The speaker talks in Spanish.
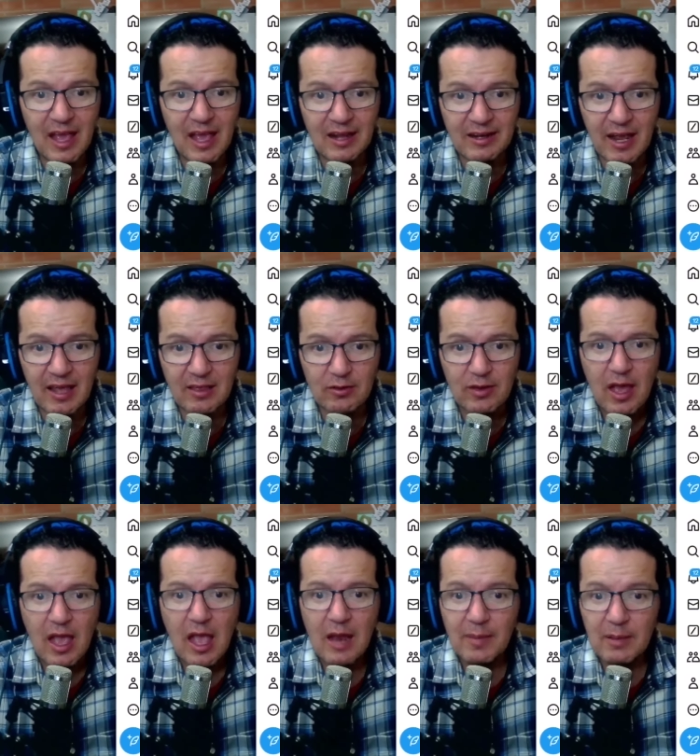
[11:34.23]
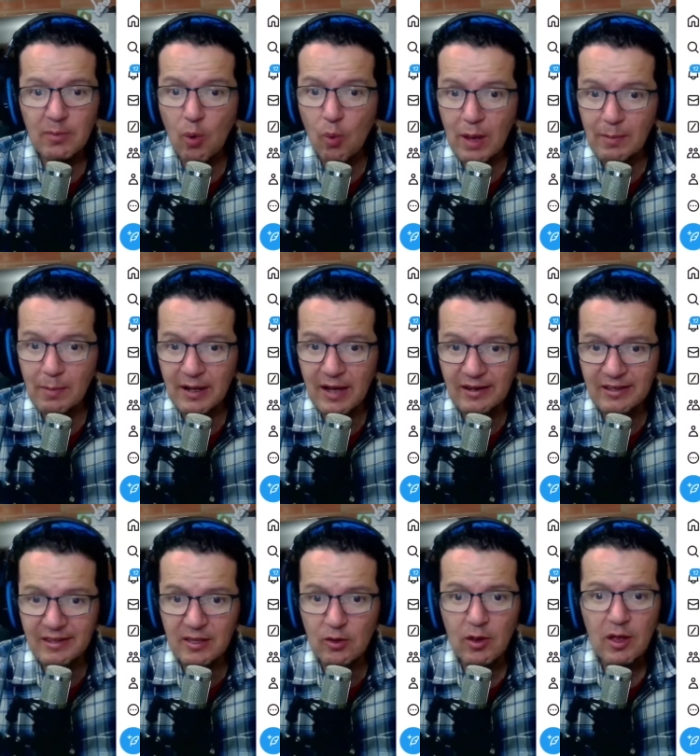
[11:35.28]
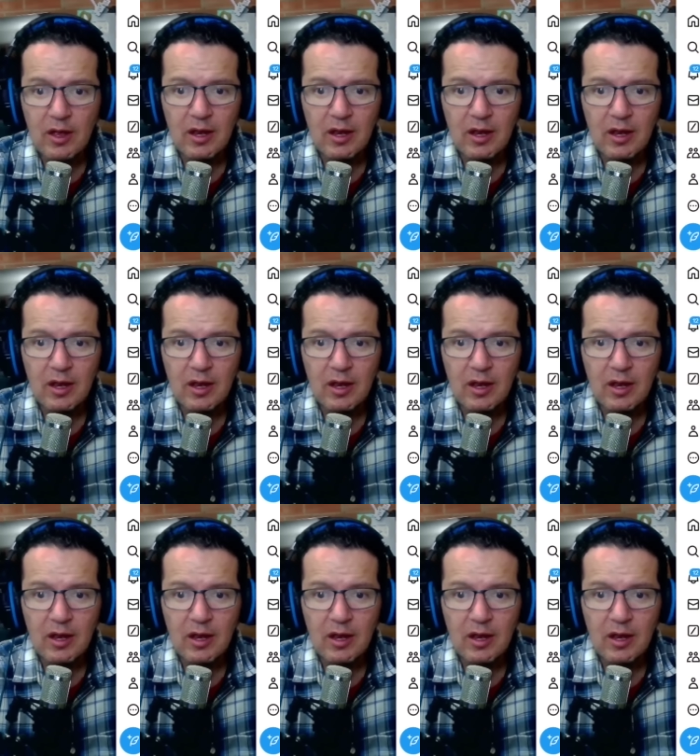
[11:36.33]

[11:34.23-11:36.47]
entre ellos el mismo Wilmer Carrillo